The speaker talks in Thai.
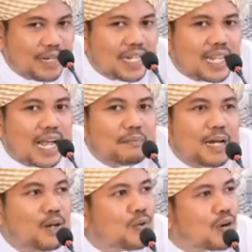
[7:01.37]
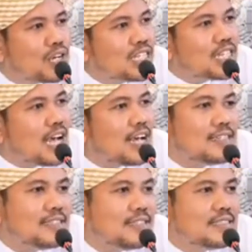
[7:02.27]
นินทาเป็นลูกของอิจฉา
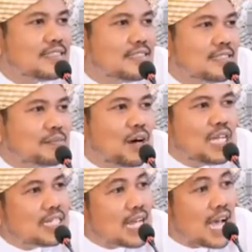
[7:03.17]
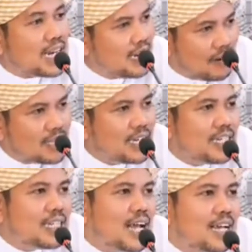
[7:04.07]
พออิจฉาแล้วเดี๋ยวก็จะนิ
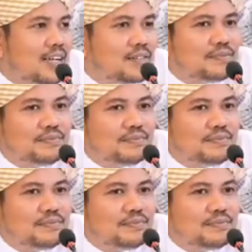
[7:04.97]
นทาแล้ว